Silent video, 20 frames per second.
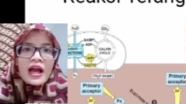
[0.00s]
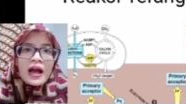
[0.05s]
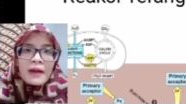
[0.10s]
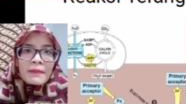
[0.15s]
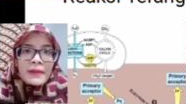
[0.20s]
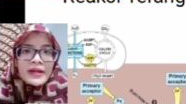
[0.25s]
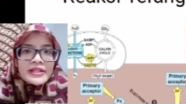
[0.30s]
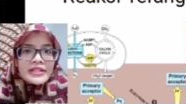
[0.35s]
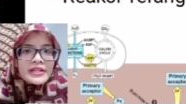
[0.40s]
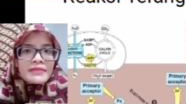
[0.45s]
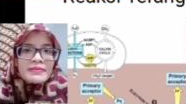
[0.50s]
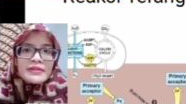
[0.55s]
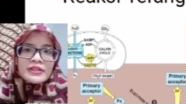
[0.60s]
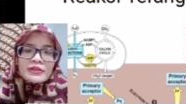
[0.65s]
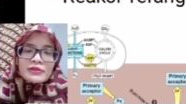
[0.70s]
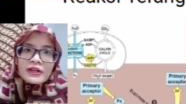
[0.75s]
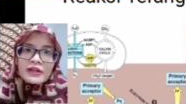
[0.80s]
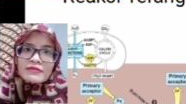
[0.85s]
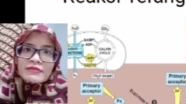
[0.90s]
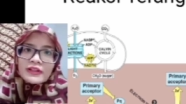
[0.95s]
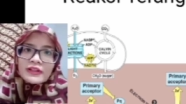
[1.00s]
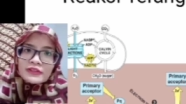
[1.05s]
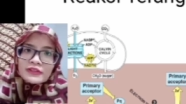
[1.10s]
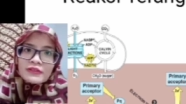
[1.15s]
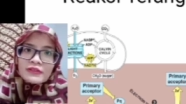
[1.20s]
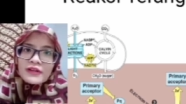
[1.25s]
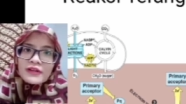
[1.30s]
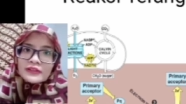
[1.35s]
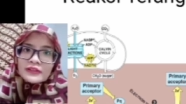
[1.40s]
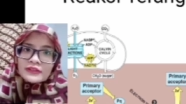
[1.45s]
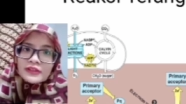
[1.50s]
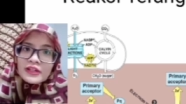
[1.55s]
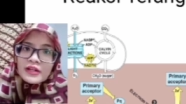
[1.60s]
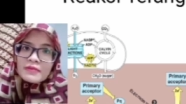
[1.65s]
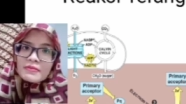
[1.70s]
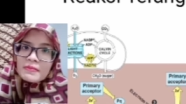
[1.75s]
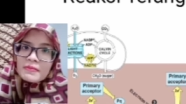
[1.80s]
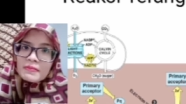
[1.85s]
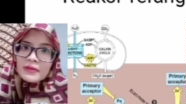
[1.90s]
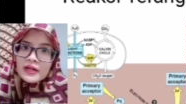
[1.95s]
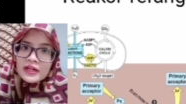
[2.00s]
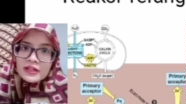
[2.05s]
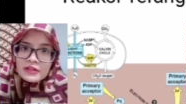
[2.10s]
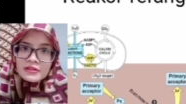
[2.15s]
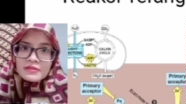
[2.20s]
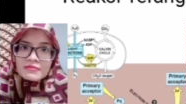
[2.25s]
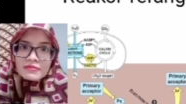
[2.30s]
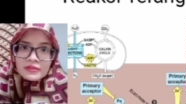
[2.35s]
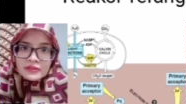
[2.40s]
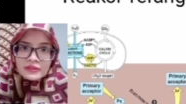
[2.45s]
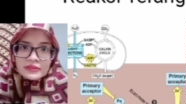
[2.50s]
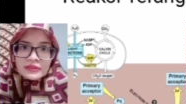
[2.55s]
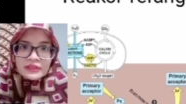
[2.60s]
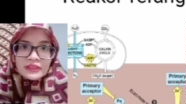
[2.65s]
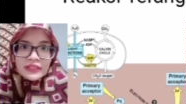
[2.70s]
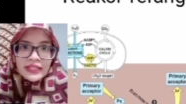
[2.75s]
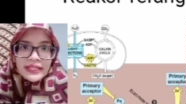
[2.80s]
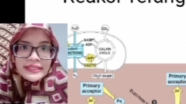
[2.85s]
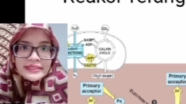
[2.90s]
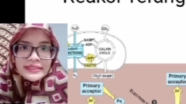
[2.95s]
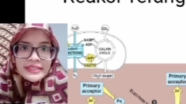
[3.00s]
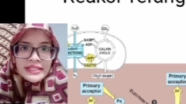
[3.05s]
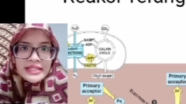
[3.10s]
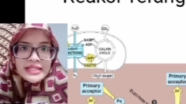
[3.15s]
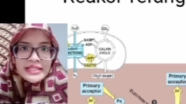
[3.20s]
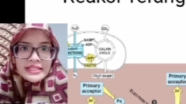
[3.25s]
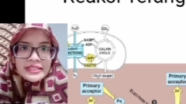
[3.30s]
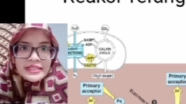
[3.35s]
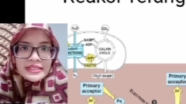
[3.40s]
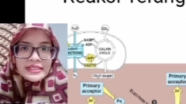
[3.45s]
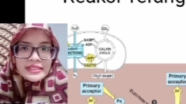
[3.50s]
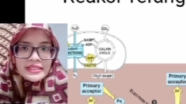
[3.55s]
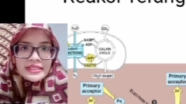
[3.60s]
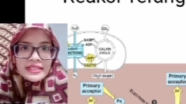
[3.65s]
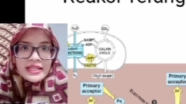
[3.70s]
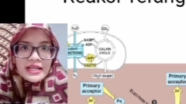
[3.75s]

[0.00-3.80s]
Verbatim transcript: apa aja menentukan faktor-faktor yang mempengaruhi fotosintesis.